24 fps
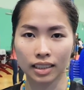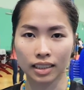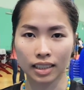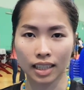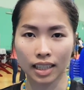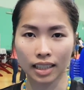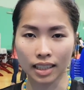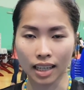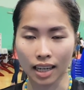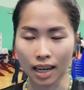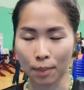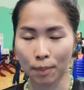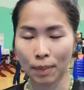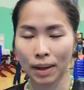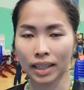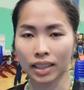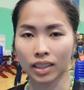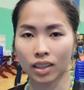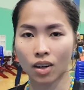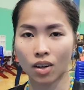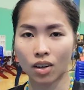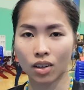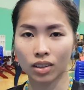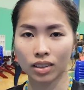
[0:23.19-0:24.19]
ในแต่ละแมต
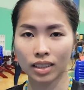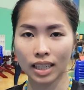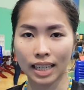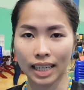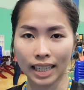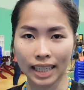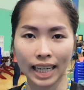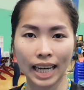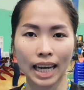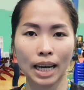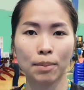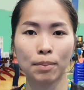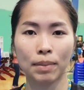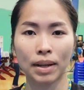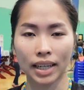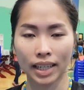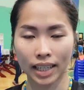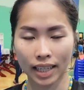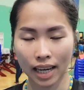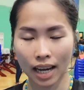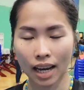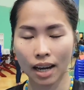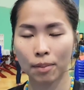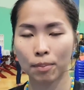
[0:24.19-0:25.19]
ช์ของแต่ละเกมอะไรอ
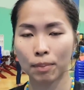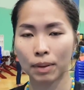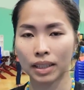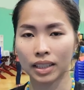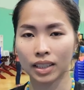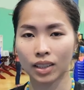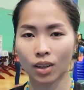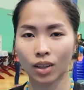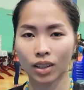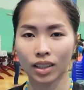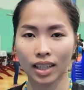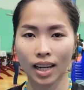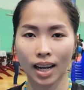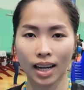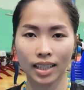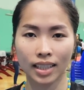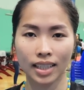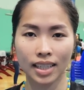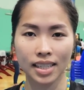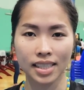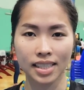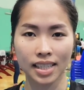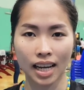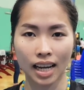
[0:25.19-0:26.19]
ย่างเงี้ยมันค่อนข้าง
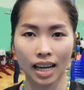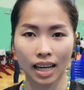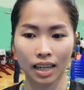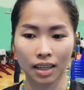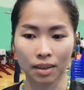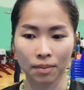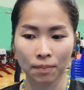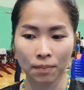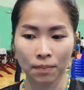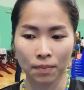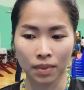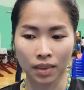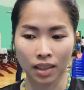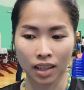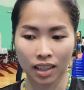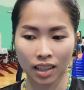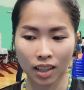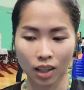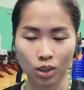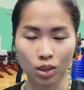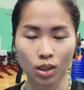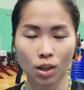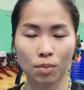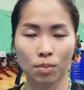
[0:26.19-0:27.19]
ที่จะ
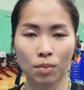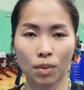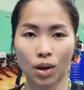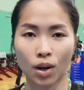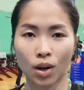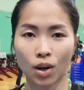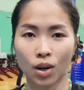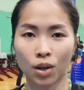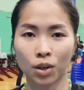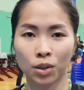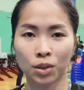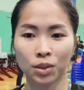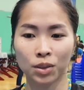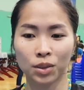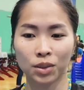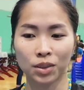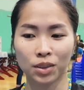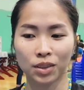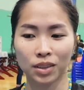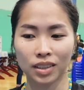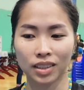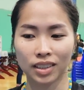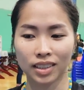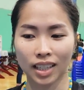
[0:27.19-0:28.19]
เราต้องมอง
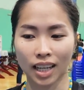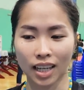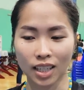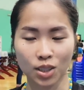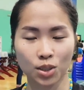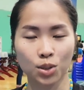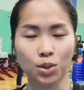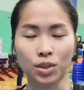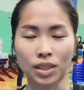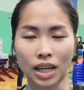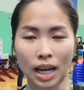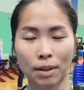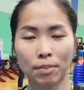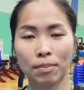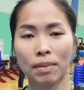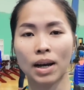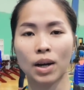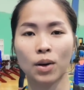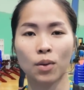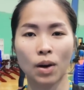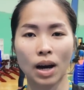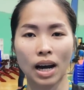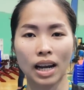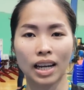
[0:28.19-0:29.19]
ณจุดนั้น
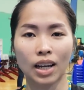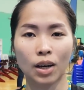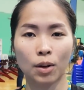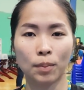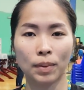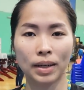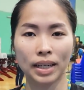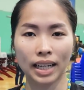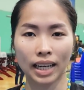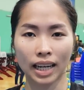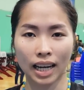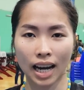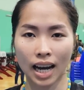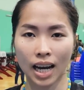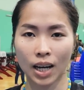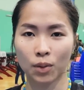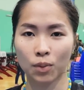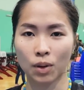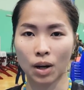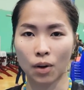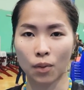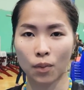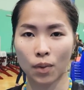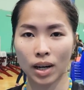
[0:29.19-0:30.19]
มากกว่าเราไม่ได้คาด
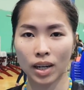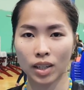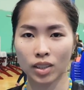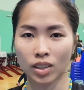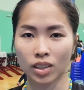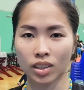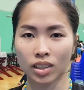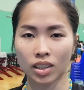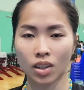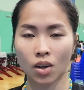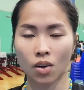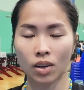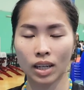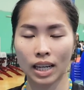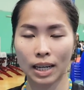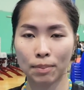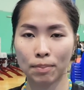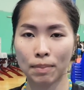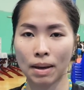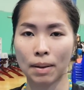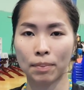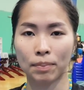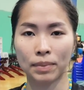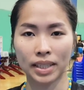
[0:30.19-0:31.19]
หวังว่าเราจะต้องเล่น
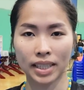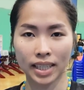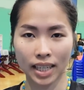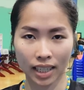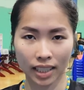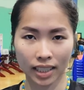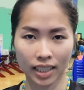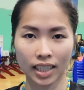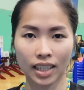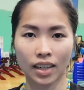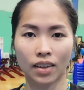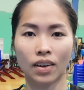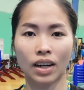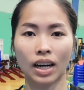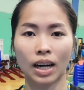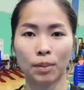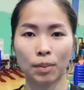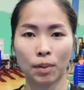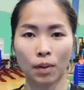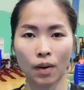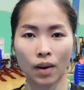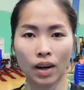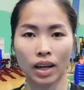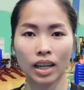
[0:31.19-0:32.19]
แบบนี้อย่างเดียวค่ะ
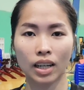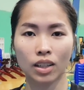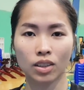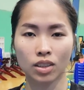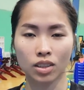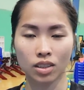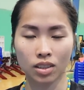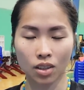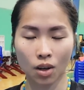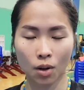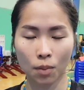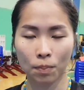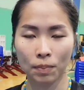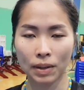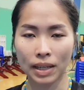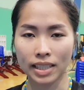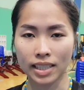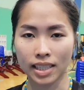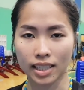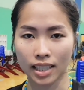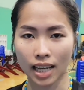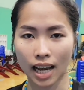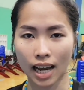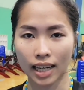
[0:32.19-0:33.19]
เพราะว่าเราจะต้องเปลี่ยน
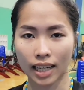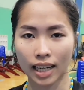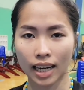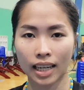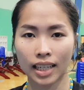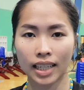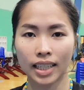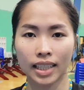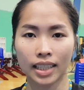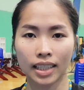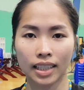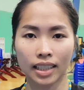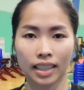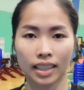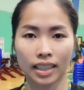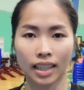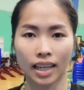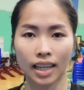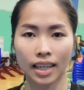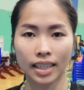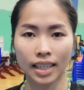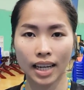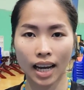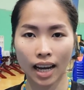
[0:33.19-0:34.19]
สไตล์การเล่น
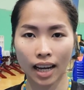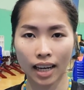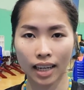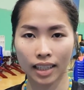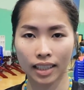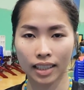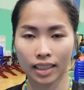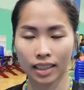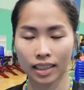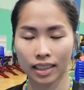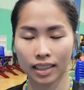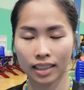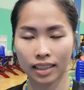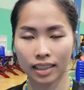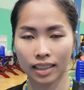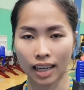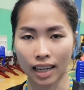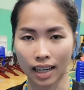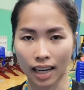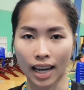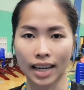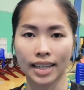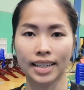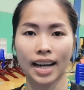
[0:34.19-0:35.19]
ให้ได้ห
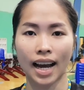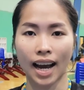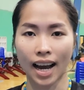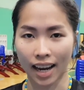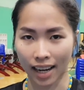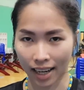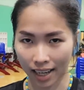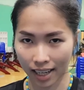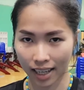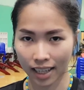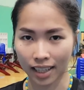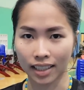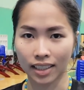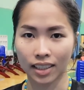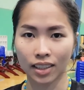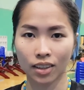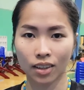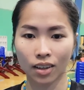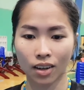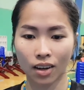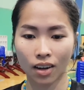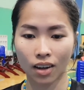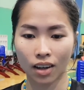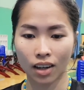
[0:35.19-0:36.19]
ลาย ๆ อย่างค่ะ แล้
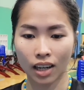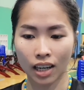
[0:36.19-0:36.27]
วก็